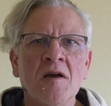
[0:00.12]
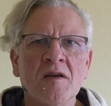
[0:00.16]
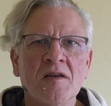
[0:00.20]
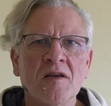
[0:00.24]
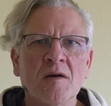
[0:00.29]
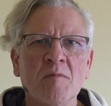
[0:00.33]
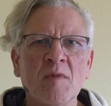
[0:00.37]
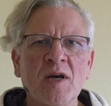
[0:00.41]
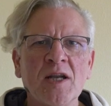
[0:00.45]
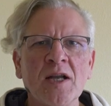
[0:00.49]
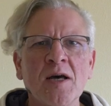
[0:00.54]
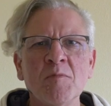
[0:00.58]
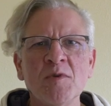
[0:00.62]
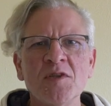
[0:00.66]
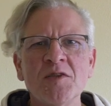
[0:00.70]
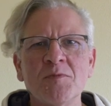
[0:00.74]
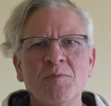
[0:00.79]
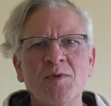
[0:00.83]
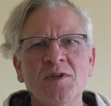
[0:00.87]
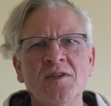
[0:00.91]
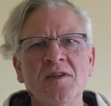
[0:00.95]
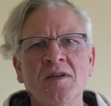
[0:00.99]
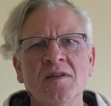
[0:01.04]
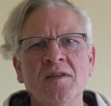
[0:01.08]
Ja, mein Name
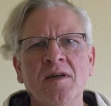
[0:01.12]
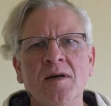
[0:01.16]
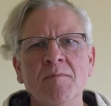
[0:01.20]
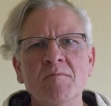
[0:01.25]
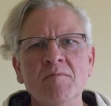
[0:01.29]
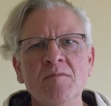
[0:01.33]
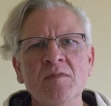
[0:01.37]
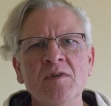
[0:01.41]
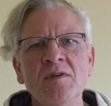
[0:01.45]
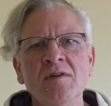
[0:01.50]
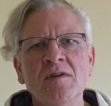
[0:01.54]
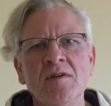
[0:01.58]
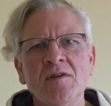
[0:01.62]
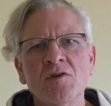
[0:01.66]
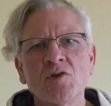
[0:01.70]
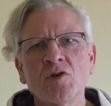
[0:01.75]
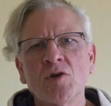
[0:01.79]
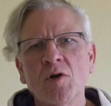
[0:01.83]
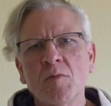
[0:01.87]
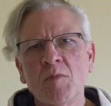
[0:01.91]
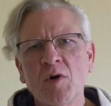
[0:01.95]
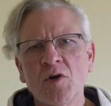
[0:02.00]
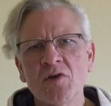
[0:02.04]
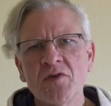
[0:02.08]
ist Peter Damm.
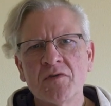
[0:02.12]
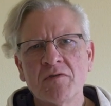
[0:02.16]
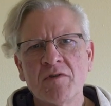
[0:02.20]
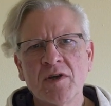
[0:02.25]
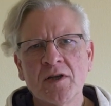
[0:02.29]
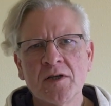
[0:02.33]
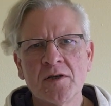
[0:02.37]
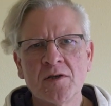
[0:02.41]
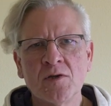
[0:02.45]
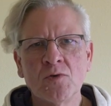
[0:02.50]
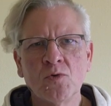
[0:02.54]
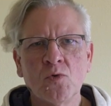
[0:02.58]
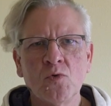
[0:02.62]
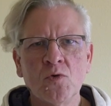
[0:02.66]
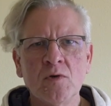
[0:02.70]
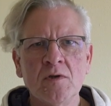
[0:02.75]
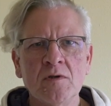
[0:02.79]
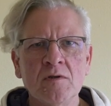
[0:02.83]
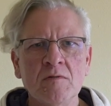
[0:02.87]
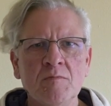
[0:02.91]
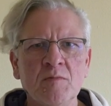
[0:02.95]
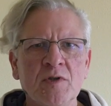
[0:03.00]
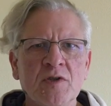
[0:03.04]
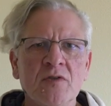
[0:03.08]
Ich komme aus Wernigerode,